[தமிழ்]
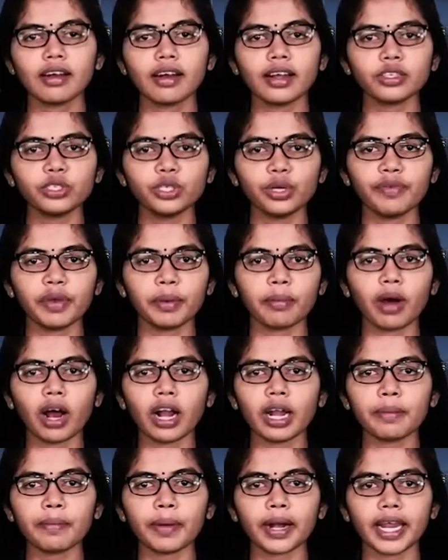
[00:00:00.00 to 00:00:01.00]
ரஷ்ய
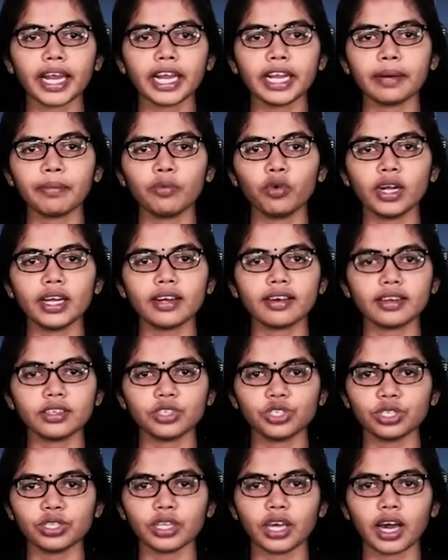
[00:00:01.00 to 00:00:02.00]
விமானப்படையிடம் உள்ள
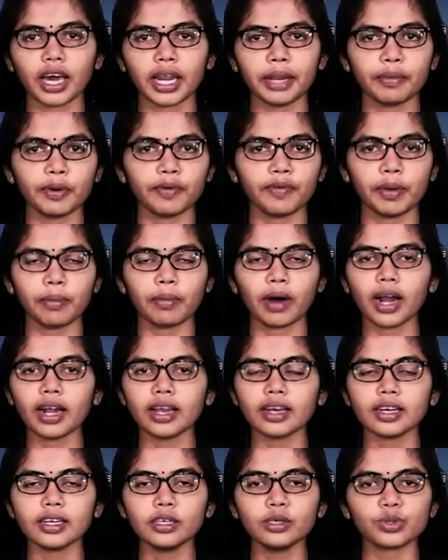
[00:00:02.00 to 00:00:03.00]
ரஷ்ய தயாரிப்பு
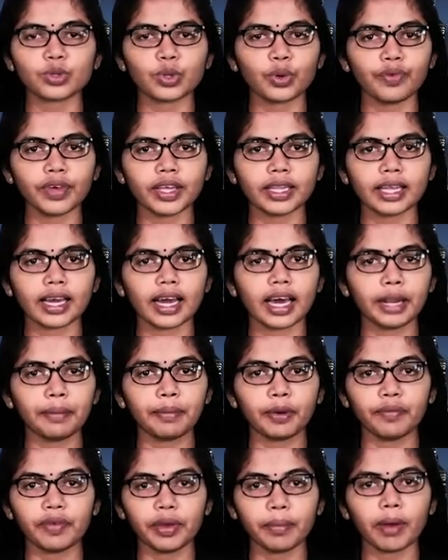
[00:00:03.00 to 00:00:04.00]
விமானங்கள் சோவியத்
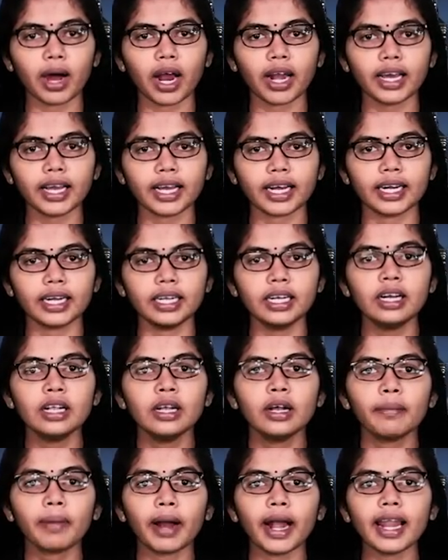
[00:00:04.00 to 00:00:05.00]
தயாரிப்பு விமானங்கள்
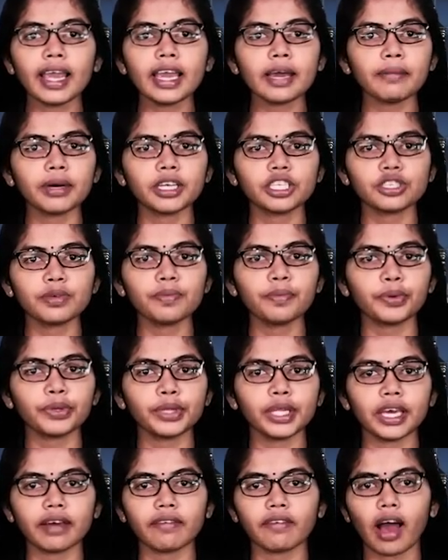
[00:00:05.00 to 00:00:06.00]
பழைய மற்றும்
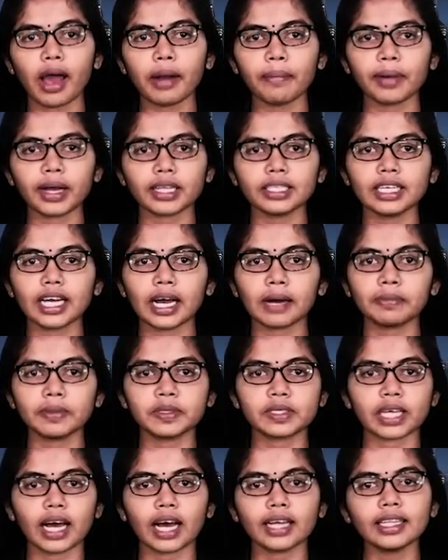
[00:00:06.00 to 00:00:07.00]
புதிய வான்
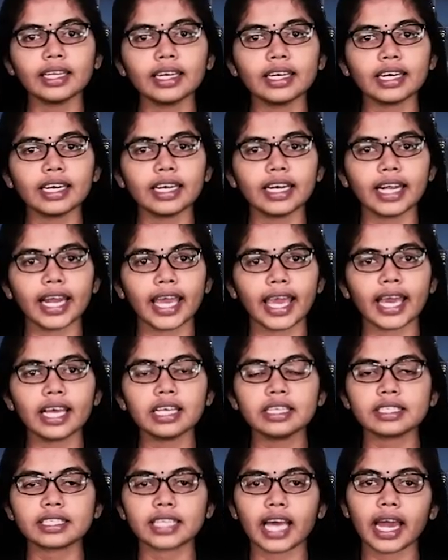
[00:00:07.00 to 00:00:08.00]
பாதுகாப்பு
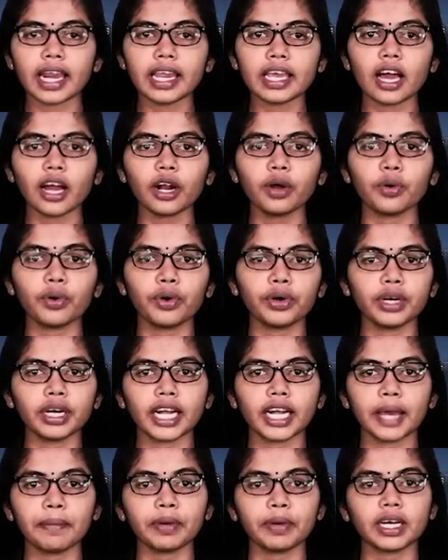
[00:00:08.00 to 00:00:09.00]
சாதனங்களிடையே சரியான
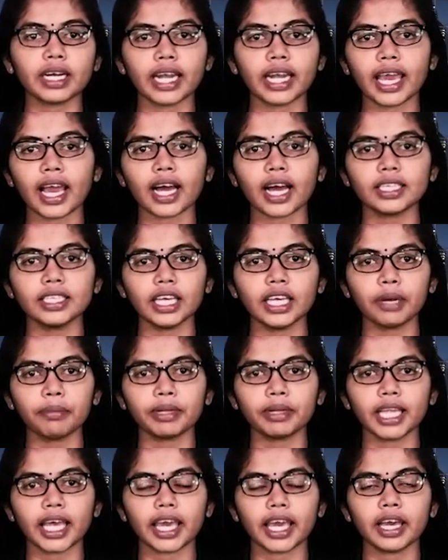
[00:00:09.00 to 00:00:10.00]
ஒருங்கிணைப்பு கிடையாது
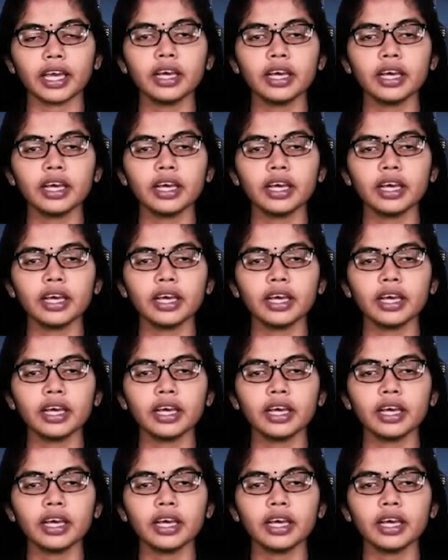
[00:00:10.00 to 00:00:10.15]
என்பதை